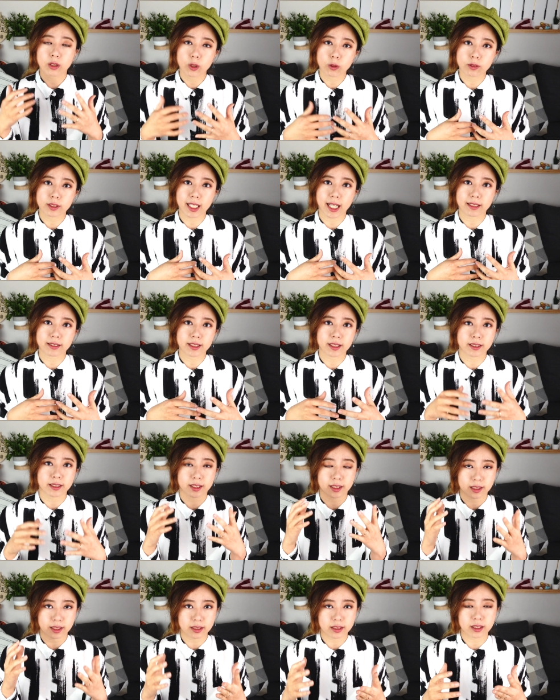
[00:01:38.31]
共价键
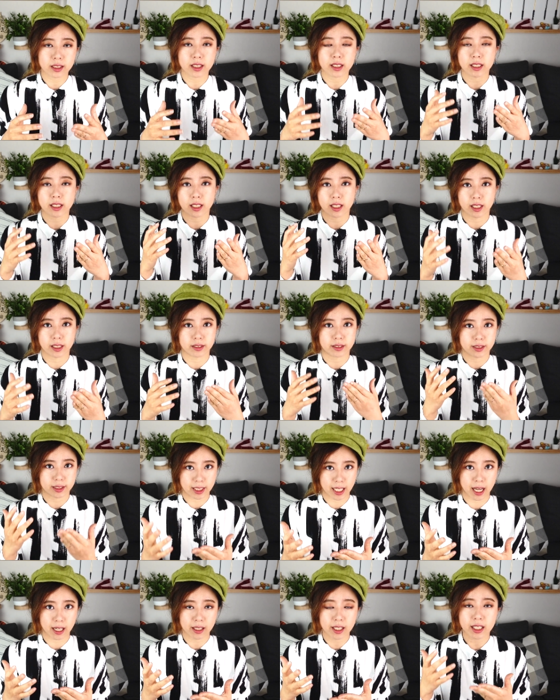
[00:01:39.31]
其实是一个很
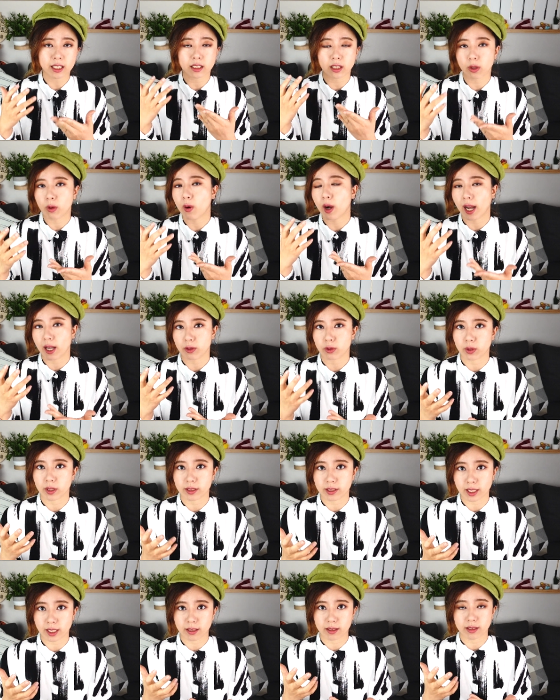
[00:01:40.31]
强力的化
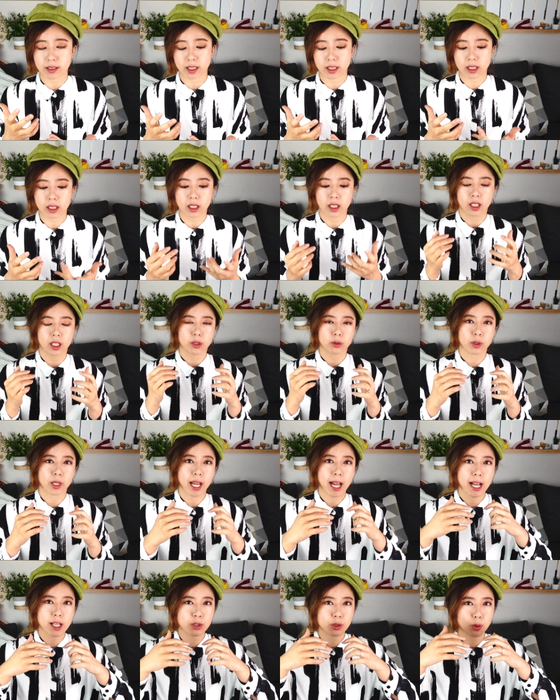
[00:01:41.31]
学键结，所以
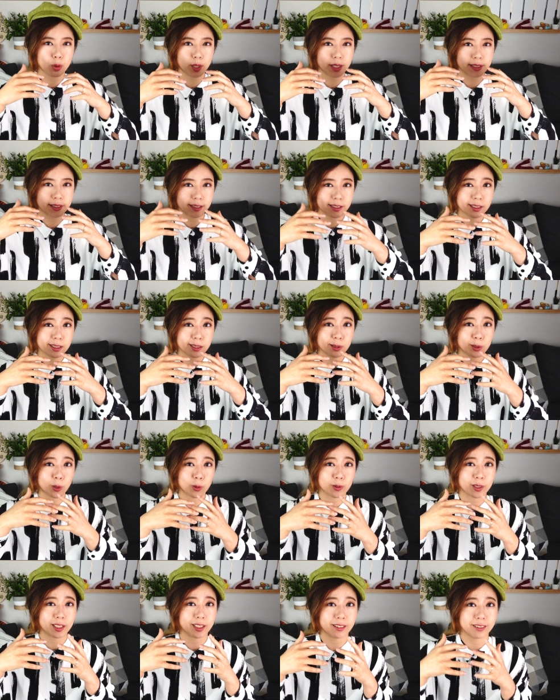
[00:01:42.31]
它就会自
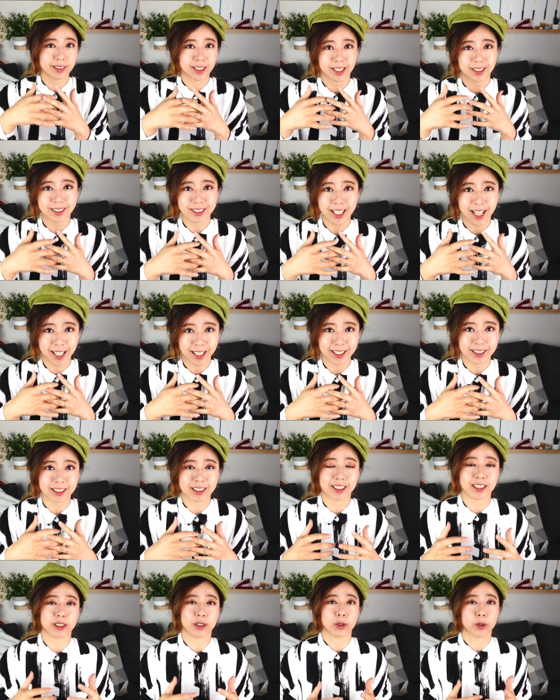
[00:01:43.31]
动的粘在一
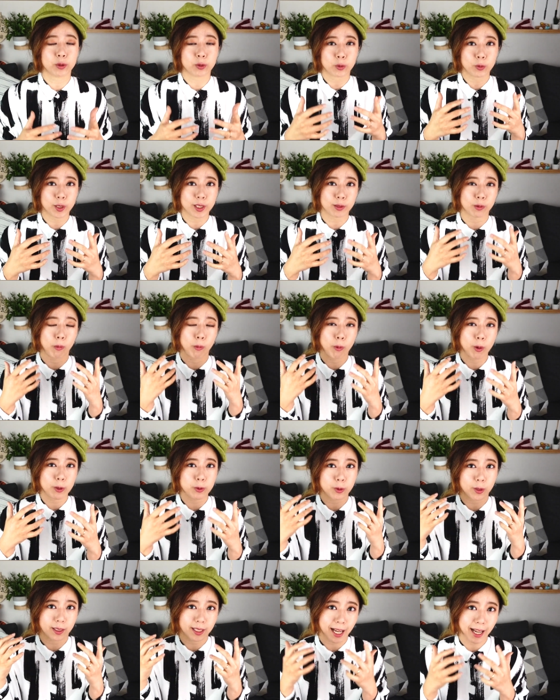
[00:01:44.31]
起，这就是为什么我们会
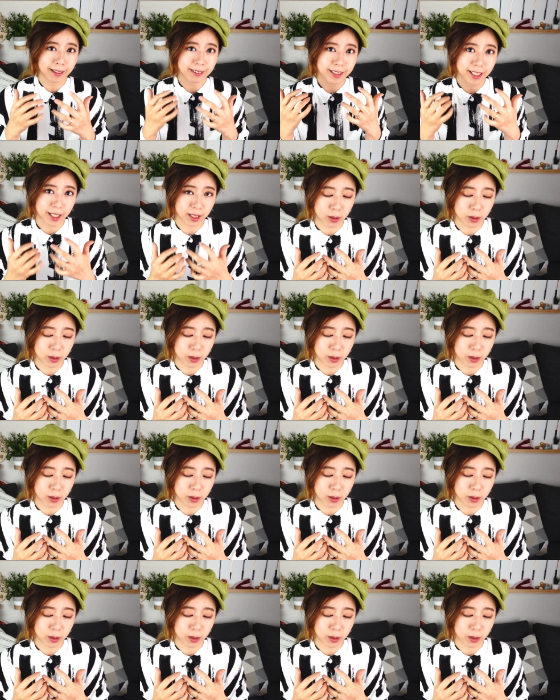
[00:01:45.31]
觉得它粘